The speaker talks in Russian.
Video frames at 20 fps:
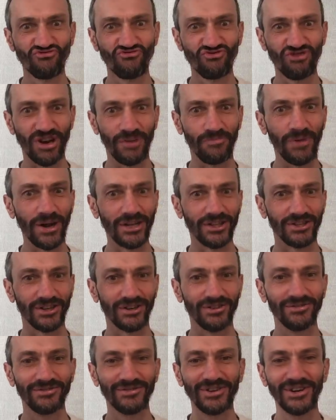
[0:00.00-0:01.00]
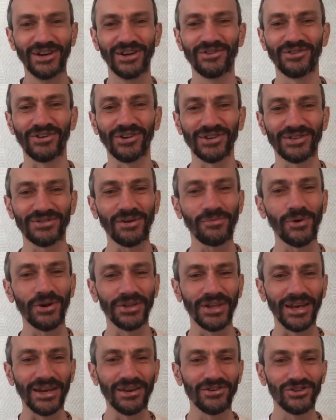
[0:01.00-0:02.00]
На пальцах. Ход
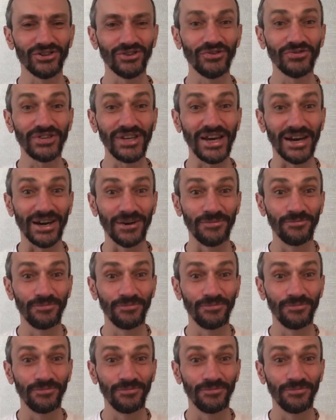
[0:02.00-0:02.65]
свободный. Жду всех.